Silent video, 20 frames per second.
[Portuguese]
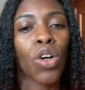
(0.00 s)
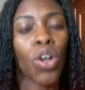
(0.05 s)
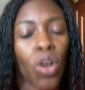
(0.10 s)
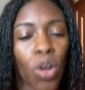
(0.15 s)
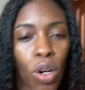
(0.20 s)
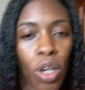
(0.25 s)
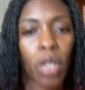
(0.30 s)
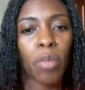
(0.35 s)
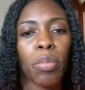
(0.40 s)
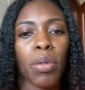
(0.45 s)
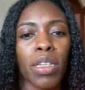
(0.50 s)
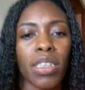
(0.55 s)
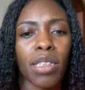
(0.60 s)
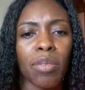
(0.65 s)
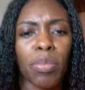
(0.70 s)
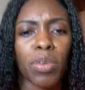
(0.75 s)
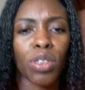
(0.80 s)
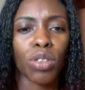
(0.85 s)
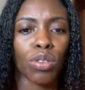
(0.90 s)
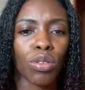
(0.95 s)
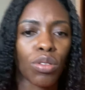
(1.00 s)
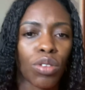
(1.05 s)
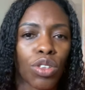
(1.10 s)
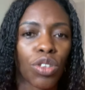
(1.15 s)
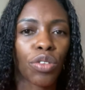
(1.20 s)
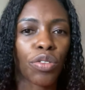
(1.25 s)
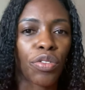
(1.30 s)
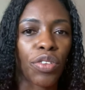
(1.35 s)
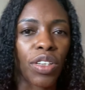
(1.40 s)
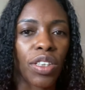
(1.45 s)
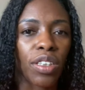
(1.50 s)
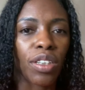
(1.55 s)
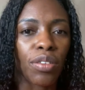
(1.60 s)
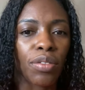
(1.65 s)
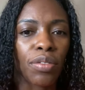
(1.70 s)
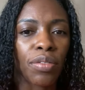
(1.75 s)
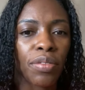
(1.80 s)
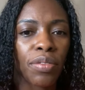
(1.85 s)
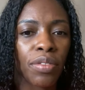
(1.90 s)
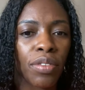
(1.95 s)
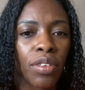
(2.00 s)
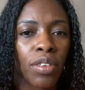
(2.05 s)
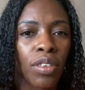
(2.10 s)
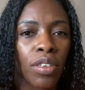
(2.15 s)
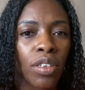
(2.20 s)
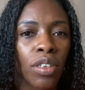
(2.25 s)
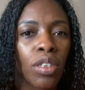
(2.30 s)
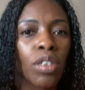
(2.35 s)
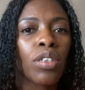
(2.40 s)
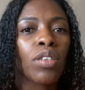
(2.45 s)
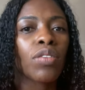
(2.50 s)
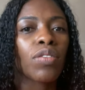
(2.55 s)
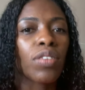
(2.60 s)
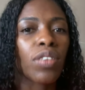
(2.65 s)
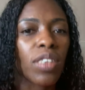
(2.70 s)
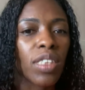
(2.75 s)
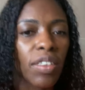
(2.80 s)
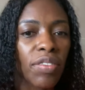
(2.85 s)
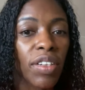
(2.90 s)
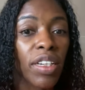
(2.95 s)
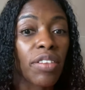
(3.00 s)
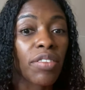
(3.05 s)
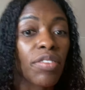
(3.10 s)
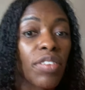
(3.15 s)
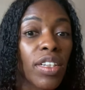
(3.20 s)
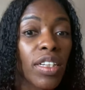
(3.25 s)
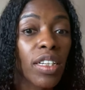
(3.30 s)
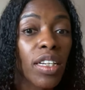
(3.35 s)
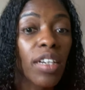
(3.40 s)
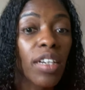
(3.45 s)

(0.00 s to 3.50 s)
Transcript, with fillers: Ore por essa pessoa que te ofendeu. Você vai ver que